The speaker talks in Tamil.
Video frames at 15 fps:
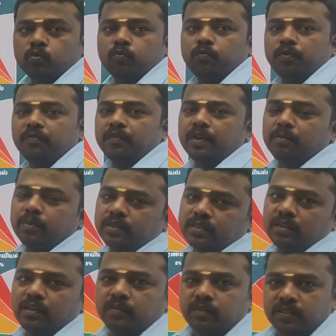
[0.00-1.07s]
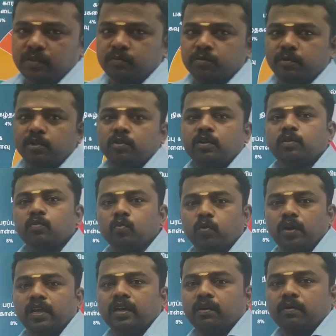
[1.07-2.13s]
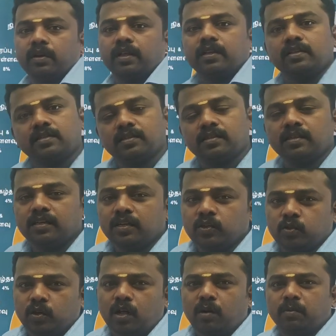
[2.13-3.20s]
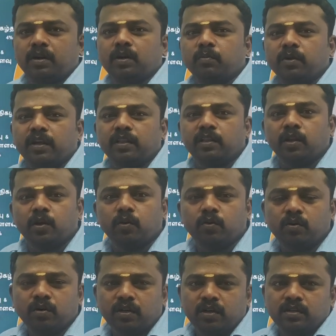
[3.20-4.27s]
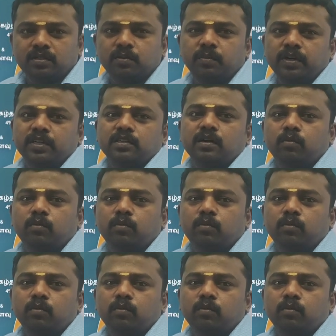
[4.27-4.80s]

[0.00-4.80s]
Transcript: டு ஃபிஃப்டி பர்சன்ட் ஆஃப் த சம்ஸ் பார்த்தோன்னா இது மூணுலேயே கவர் ஆயிடுச்சு ஸோ நார்மலாக நம்மளுக்கே தெரியும் சிம்பிள்னஸ்